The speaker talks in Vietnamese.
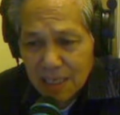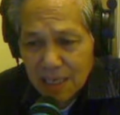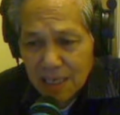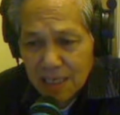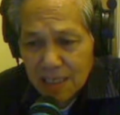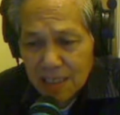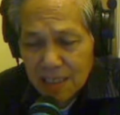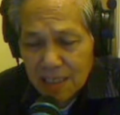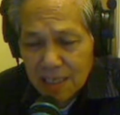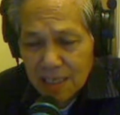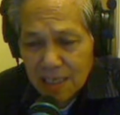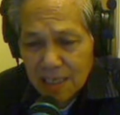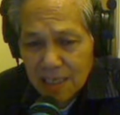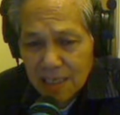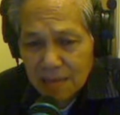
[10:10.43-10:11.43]
cái những
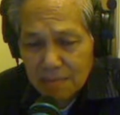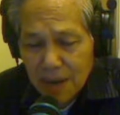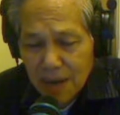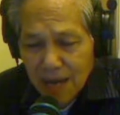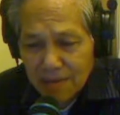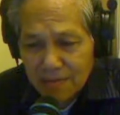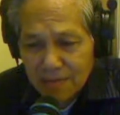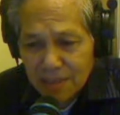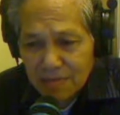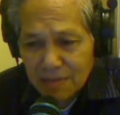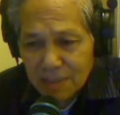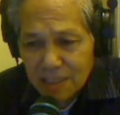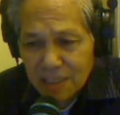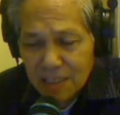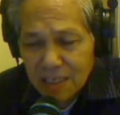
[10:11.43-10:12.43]
cái bài vị
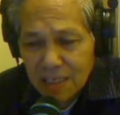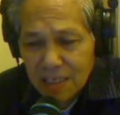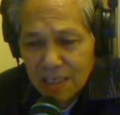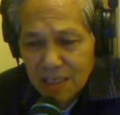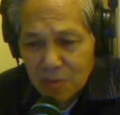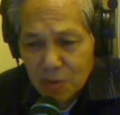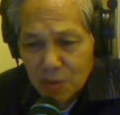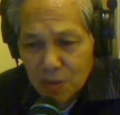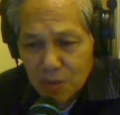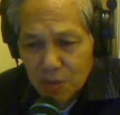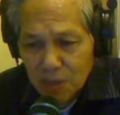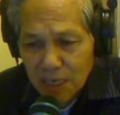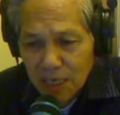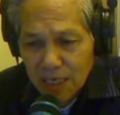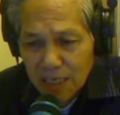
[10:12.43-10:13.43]
và những cái lời nguyền
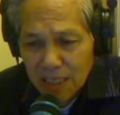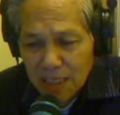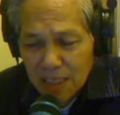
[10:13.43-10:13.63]
rủa này